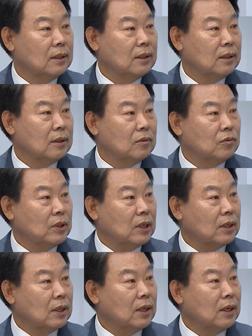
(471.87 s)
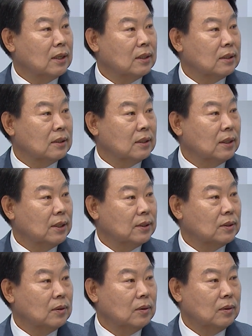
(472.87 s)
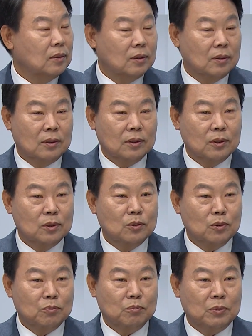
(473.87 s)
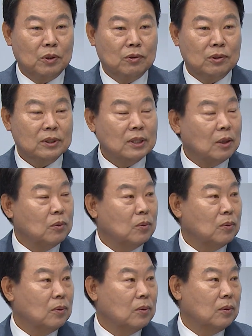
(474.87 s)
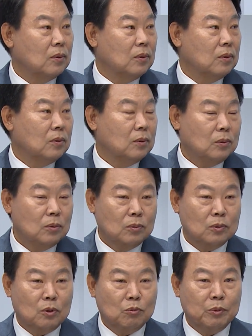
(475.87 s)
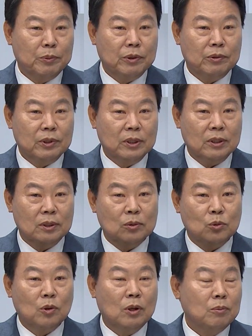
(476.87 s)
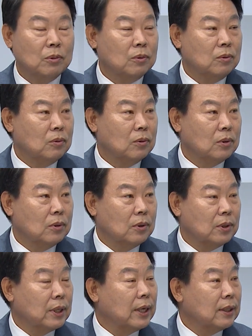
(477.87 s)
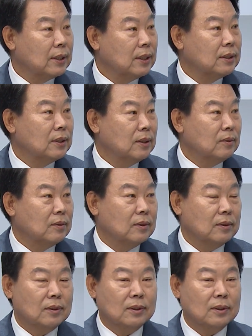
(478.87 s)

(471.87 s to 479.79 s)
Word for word: 예, 우리가 계약을 해서 기존 병원을 사고 또 성모병원이 좋아보고 계약을 했어요. 네.